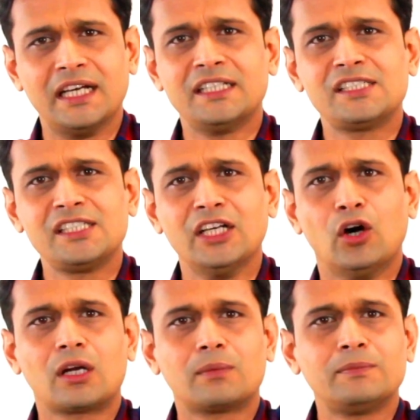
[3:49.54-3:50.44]
एनर्जी
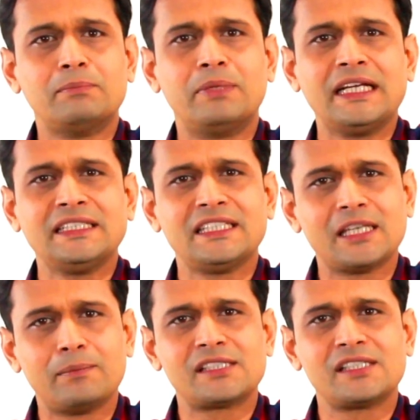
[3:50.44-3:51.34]
और अपने ब्रेन की
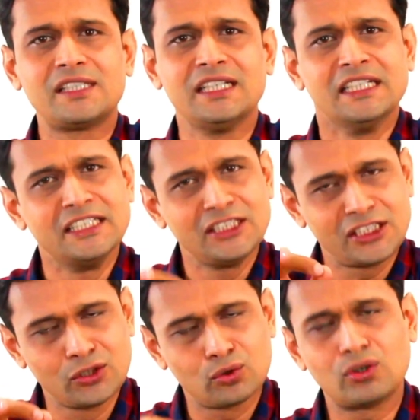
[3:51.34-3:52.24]
कैपेसिटी इन
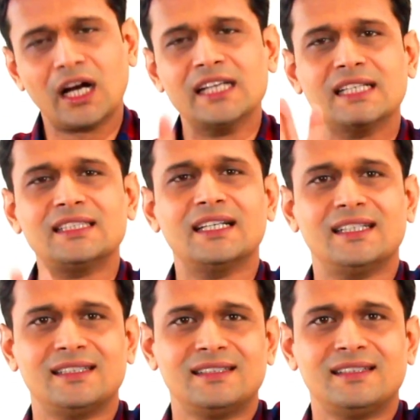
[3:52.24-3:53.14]
तीनों को खा जाता है
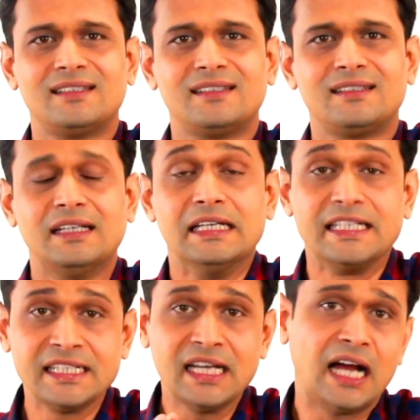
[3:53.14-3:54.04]

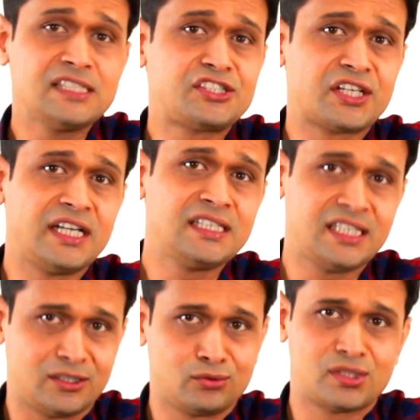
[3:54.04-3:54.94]
लेकिन आज ट्रेंड
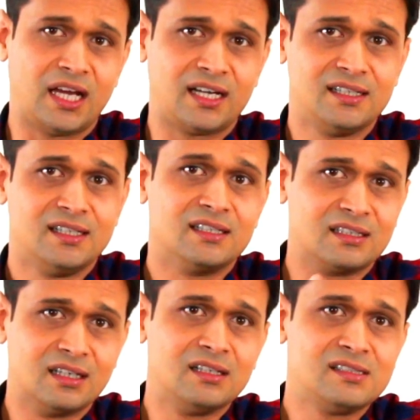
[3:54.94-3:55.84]
के अनुसार
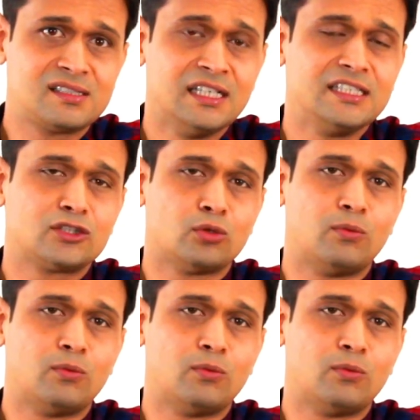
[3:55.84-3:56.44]
गर्ल्स या तो